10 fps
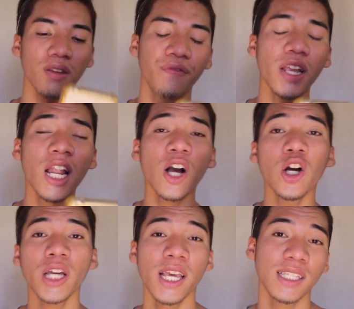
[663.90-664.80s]
Feel
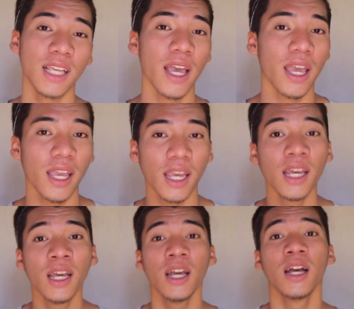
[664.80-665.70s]
ako guys kay
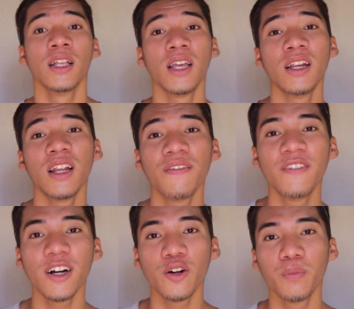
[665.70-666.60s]
na-love
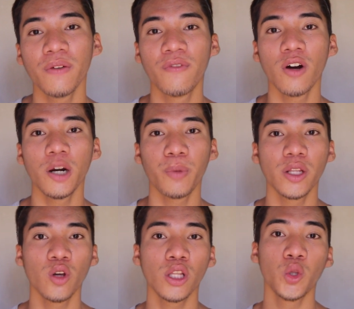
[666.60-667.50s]
na ko before pero
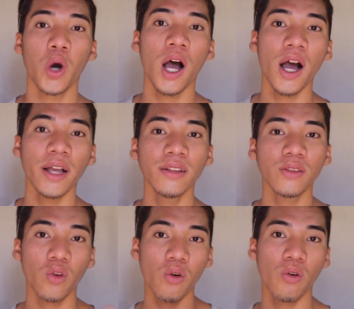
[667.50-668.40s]
duha-duhaan
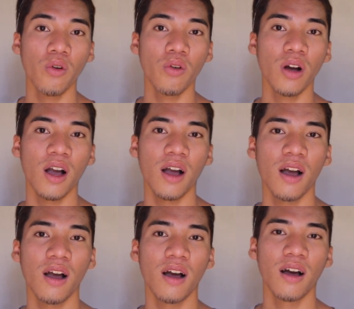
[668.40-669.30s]
to nga
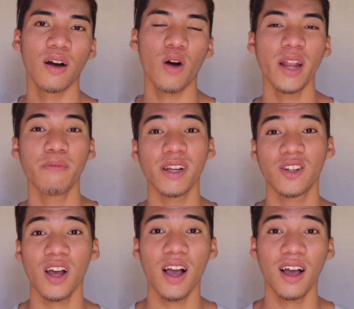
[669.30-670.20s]
uh, pan ba
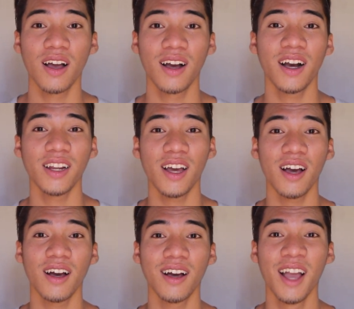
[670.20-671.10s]
siya
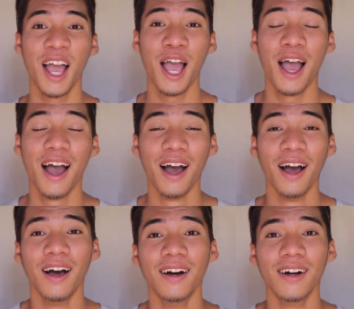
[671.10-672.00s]
kanang
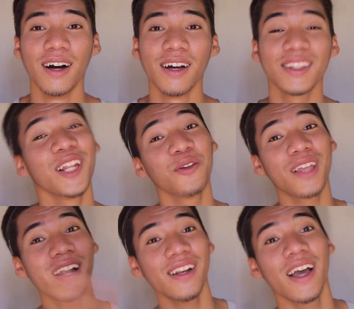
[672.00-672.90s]

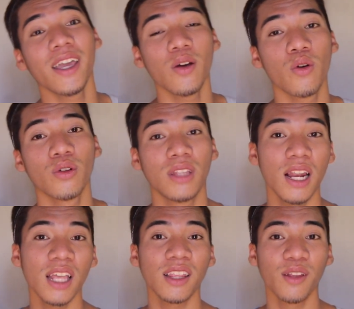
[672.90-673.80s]
tinud-anay o
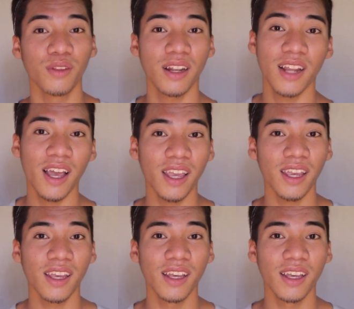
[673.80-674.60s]
dili tinud-anay.